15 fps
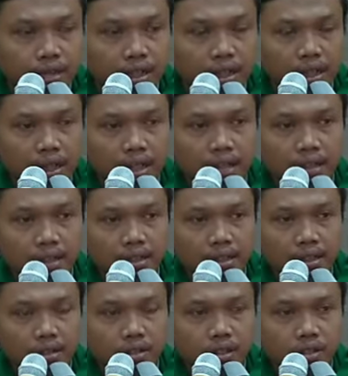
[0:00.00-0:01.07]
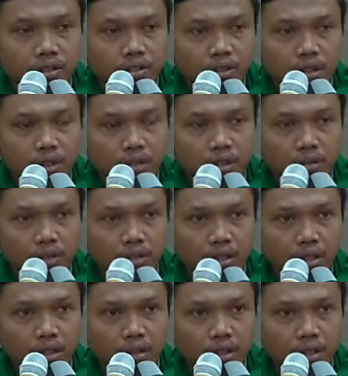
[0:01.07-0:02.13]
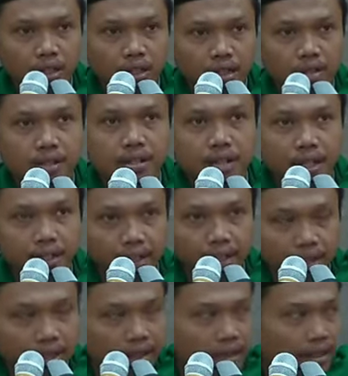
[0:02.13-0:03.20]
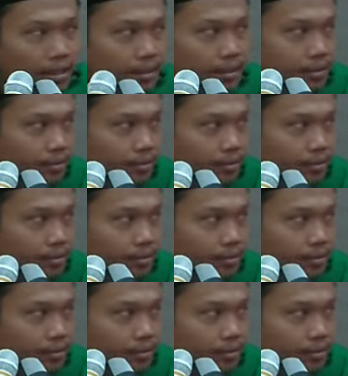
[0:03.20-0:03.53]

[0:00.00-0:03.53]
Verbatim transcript: Ada kalanya orang soleh, orang bertakwa dikasih sakit.